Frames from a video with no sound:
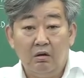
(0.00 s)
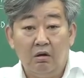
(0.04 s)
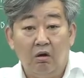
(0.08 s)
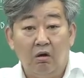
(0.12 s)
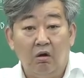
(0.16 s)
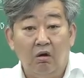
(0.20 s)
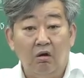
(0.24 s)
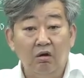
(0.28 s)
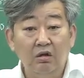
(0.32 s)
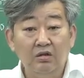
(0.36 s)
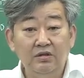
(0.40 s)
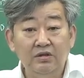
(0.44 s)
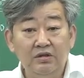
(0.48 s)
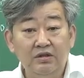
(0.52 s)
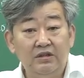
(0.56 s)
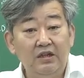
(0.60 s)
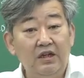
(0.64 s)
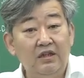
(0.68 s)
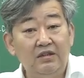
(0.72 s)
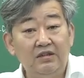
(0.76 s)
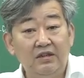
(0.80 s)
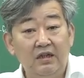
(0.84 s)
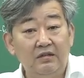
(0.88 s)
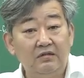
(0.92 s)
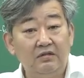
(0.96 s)

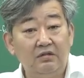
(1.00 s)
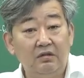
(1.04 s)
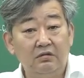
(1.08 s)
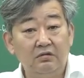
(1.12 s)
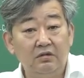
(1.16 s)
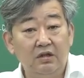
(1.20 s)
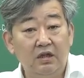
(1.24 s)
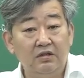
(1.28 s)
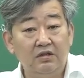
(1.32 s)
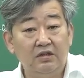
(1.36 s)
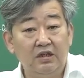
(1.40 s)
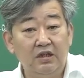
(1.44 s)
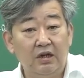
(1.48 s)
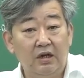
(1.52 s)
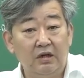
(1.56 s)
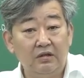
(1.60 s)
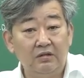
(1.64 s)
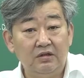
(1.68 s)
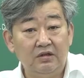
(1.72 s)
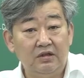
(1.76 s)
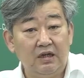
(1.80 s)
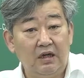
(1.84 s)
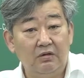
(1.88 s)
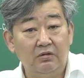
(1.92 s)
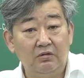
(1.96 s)
언제 생성된
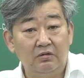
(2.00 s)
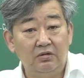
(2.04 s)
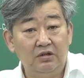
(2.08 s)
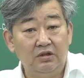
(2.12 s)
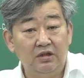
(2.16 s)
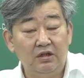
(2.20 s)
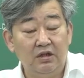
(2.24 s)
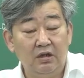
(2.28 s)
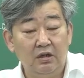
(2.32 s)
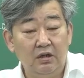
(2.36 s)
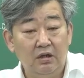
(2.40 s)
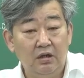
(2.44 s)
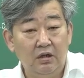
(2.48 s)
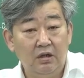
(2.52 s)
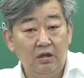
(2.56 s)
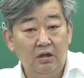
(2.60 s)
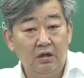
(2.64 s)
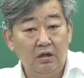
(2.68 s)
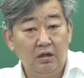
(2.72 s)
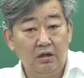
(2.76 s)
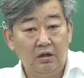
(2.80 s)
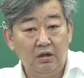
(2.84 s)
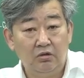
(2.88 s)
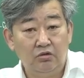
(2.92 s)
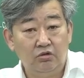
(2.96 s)
자료인지
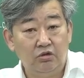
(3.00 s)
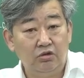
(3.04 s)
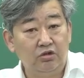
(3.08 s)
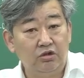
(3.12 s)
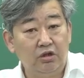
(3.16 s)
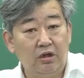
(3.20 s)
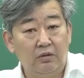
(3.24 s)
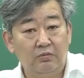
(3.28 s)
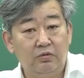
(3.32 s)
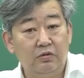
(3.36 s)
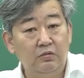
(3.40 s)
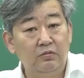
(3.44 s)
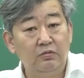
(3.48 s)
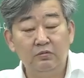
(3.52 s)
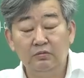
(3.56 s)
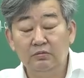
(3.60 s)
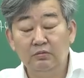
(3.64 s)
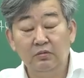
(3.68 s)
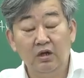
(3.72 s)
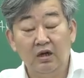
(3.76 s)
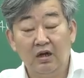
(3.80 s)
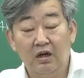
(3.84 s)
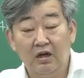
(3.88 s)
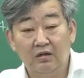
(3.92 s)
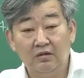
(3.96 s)
이 출처가
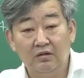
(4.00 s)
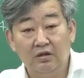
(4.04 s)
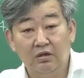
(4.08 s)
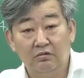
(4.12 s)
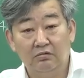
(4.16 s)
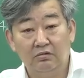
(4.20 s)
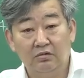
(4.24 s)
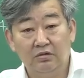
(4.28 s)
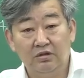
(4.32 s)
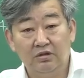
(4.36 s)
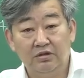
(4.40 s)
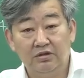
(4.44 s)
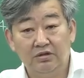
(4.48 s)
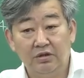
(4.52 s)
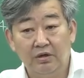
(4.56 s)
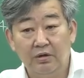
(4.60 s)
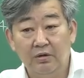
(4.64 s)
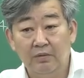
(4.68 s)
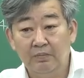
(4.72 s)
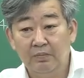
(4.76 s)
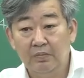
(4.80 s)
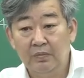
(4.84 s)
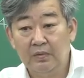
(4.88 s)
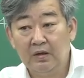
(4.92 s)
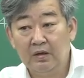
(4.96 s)
불분명한 경우들이 있어요.
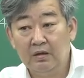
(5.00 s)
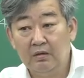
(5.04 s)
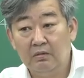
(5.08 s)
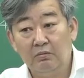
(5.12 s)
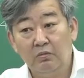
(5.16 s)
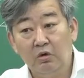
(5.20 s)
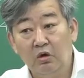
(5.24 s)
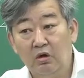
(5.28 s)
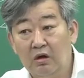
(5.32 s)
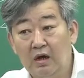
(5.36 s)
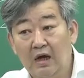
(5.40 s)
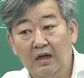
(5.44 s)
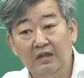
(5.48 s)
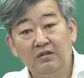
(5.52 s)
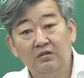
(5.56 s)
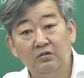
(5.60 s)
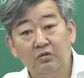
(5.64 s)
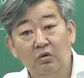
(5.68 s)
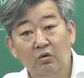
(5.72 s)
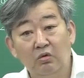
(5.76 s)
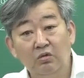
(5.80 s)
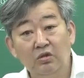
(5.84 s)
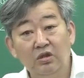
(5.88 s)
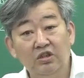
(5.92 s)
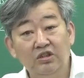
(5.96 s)
뭐한
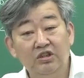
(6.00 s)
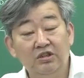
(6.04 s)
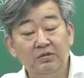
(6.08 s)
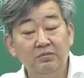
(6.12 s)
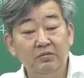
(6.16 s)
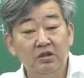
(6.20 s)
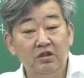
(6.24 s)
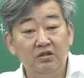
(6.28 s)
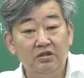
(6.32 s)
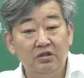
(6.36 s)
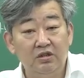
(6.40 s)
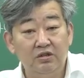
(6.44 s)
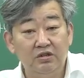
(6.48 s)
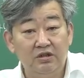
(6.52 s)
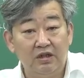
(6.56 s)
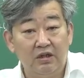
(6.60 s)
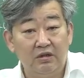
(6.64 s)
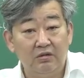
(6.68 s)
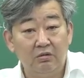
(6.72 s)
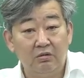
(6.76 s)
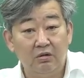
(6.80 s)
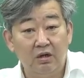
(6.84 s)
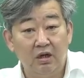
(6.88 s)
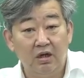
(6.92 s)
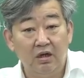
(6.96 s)
5년, 10년 전
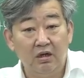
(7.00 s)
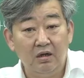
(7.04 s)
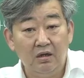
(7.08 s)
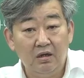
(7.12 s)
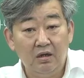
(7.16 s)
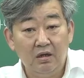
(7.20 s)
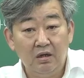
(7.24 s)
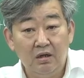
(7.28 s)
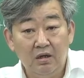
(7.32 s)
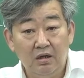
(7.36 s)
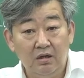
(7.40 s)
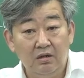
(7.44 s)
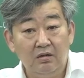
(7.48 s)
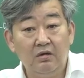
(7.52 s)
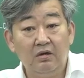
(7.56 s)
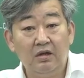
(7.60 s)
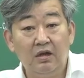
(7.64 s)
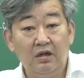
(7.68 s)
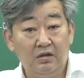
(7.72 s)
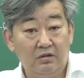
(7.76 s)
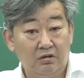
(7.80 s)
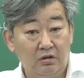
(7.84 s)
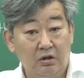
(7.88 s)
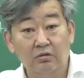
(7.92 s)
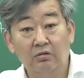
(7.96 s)
자료가
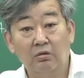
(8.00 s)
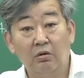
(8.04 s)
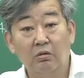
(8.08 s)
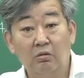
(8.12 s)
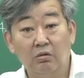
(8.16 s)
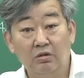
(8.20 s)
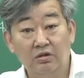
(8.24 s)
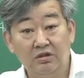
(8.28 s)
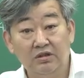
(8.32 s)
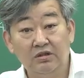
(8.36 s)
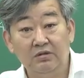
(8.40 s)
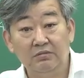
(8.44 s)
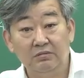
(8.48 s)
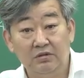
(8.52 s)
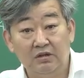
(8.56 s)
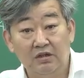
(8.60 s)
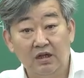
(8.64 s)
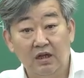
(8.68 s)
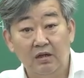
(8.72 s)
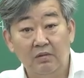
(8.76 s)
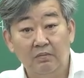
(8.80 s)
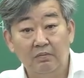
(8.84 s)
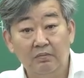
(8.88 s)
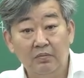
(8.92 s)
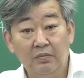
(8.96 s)
인터넷에 떠돌고
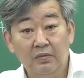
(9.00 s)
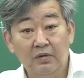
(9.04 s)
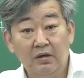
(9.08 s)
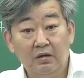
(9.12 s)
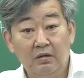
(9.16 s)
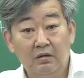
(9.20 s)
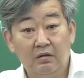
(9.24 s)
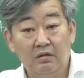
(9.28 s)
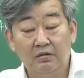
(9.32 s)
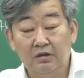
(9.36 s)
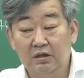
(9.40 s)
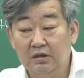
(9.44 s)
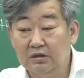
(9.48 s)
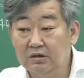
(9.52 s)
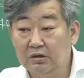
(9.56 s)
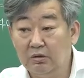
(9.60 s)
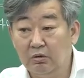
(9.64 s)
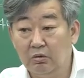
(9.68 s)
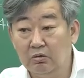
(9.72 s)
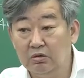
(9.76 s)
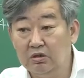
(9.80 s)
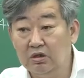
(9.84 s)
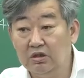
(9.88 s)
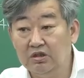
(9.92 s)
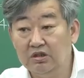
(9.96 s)
있습니다. 그런데 이제
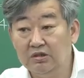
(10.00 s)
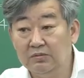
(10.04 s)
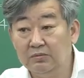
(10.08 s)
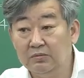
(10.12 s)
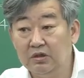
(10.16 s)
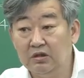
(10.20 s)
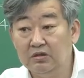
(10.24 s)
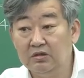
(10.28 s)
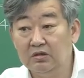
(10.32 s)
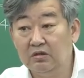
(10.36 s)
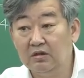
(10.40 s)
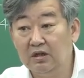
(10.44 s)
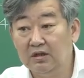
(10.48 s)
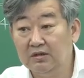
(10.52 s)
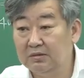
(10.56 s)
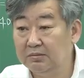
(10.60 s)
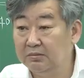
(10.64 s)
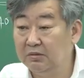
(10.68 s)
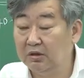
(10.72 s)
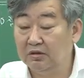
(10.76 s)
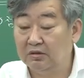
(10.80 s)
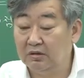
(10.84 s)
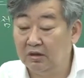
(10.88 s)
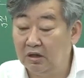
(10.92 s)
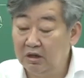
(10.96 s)
5년, 10년 전
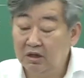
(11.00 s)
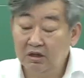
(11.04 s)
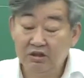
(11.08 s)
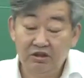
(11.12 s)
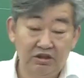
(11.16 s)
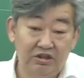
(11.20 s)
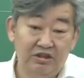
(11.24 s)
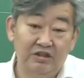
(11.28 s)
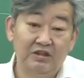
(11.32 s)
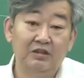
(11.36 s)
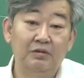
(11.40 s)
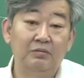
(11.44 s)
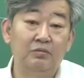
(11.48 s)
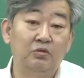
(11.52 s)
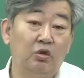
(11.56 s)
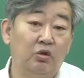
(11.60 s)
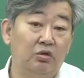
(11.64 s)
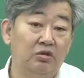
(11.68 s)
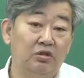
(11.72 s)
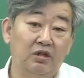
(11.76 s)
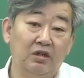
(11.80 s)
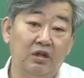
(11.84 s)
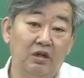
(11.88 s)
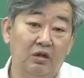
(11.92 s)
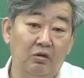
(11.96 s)
같으면 지금
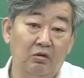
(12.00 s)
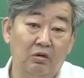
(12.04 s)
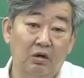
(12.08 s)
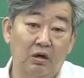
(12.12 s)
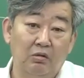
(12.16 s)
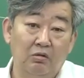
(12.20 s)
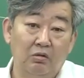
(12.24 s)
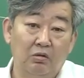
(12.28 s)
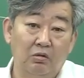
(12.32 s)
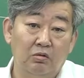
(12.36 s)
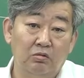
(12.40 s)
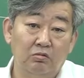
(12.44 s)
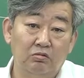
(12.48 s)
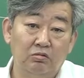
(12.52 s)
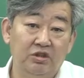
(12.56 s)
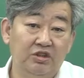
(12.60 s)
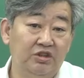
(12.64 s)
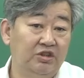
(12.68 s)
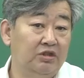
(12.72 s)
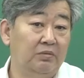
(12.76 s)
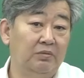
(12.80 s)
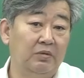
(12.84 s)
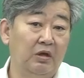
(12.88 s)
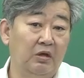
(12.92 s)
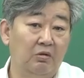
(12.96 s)
교재 내용하고 우리
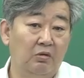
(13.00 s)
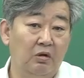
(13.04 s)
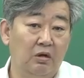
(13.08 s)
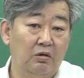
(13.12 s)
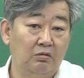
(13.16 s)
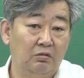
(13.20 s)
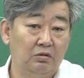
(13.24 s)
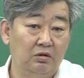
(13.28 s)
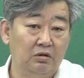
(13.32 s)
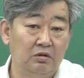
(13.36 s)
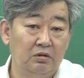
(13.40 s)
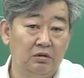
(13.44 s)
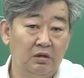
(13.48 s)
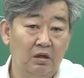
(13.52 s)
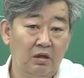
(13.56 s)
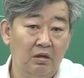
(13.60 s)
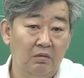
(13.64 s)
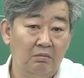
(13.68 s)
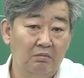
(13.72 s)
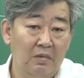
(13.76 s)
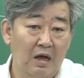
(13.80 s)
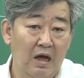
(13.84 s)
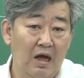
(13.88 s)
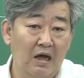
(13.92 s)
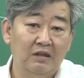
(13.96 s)
시험 내용하고는
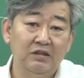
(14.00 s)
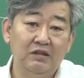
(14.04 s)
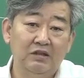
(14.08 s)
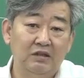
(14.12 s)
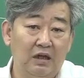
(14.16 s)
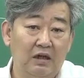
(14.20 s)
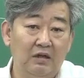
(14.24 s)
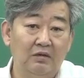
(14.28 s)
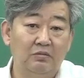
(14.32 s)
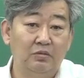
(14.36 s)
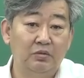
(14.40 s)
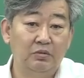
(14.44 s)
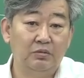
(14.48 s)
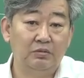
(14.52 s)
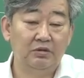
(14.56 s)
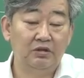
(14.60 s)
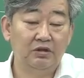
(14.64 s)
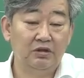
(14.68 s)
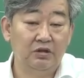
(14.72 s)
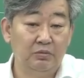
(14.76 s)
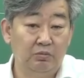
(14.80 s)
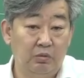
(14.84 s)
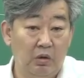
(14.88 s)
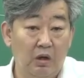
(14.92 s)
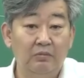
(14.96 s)
많이 다른
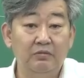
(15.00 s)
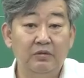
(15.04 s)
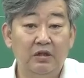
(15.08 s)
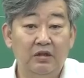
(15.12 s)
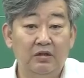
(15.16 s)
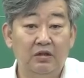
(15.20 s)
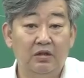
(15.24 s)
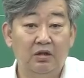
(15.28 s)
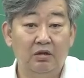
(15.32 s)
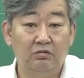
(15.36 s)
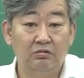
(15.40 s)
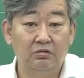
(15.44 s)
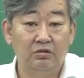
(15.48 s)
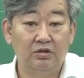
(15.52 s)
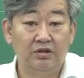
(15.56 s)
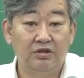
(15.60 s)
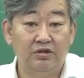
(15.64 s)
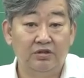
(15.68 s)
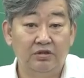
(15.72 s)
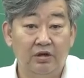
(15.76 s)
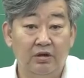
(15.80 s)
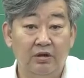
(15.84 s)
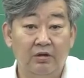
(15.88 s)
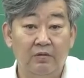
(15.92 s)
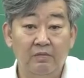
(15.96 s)
부분들이 포함되어 있는 경우들이
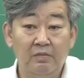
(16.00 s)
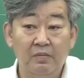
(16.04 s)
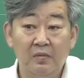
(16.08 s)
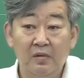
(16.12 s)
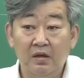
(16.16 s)
있어요.